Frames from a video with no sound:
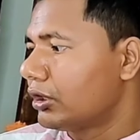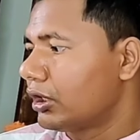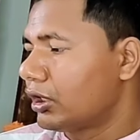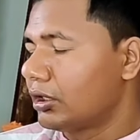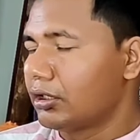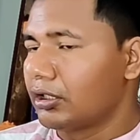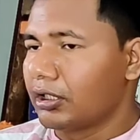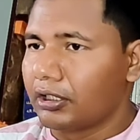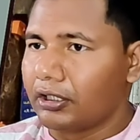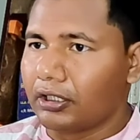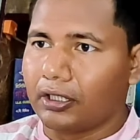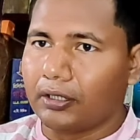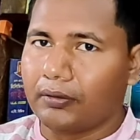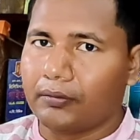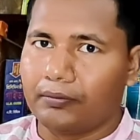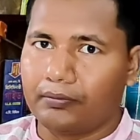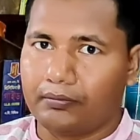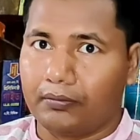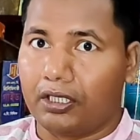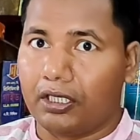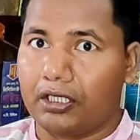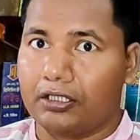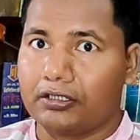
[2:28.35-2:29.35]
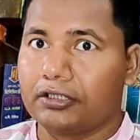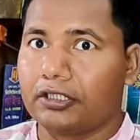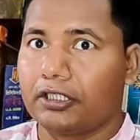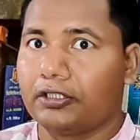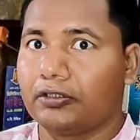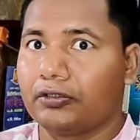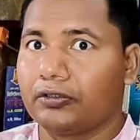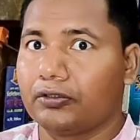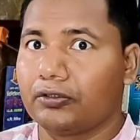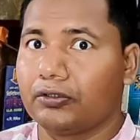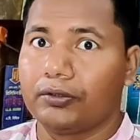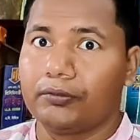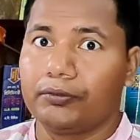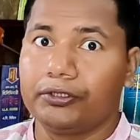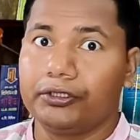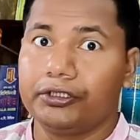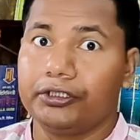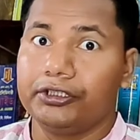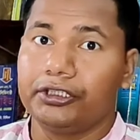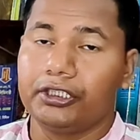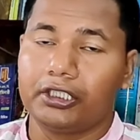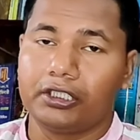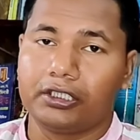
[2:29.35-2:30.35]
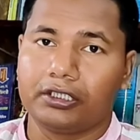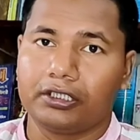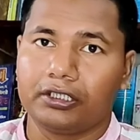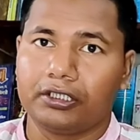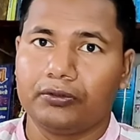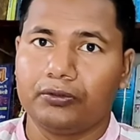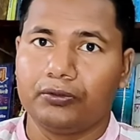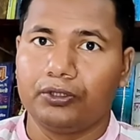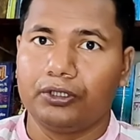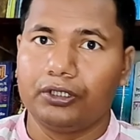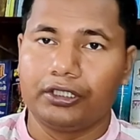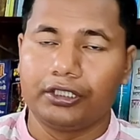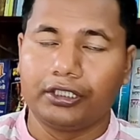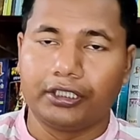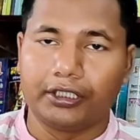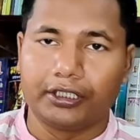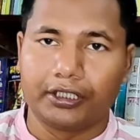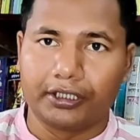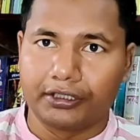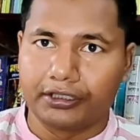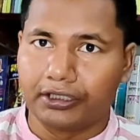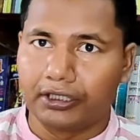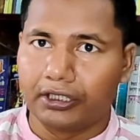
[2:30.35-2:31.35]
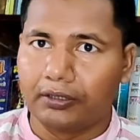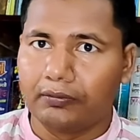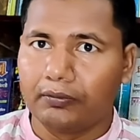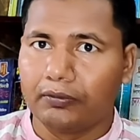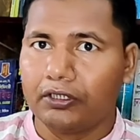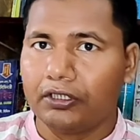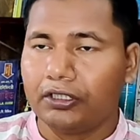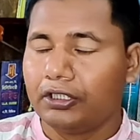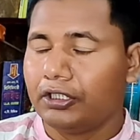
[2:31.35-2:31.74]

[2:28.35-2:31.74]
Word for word: তার দাদা মারা যায় তখন আমি নিজে হাতে উইলটি লিখেছিলাম